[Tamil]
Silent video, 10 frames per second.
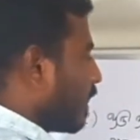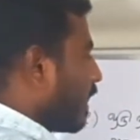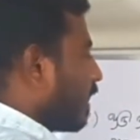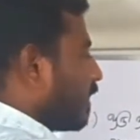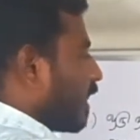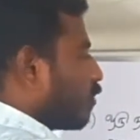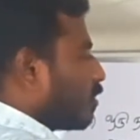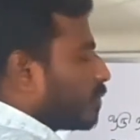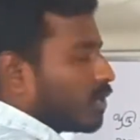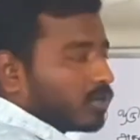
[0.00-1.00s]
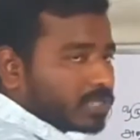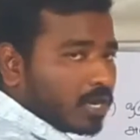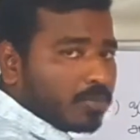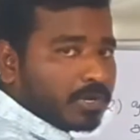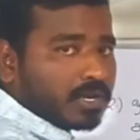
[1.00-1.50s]
ஏன்னா அந்த இரநூத்தம்பது ரூபா ஒரு
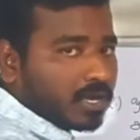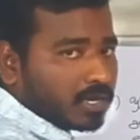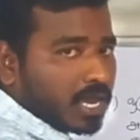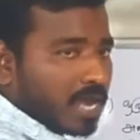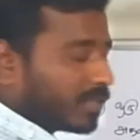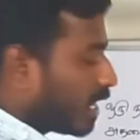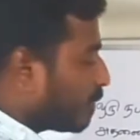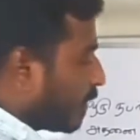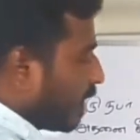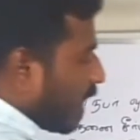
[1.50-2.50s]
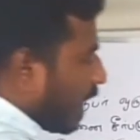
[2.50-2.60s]
செலவு பண்ணியிருக்காரு அதை ஆட் பண்ணி